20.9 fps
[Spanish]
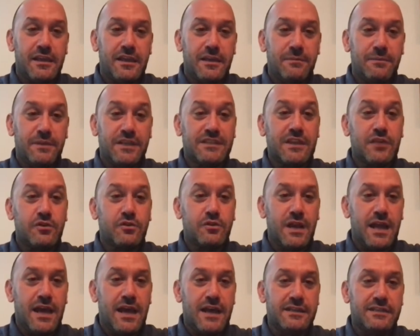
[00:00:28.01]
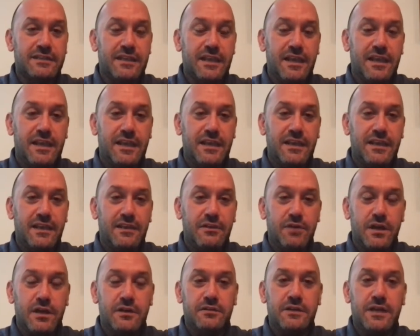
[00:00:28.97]
empieza a nublarse y
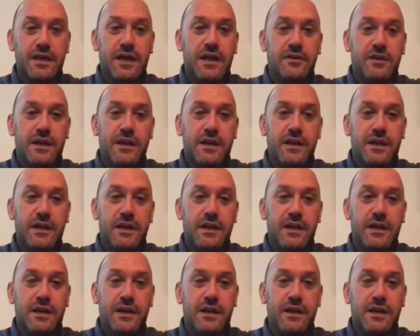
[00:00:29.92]
bueno, nada,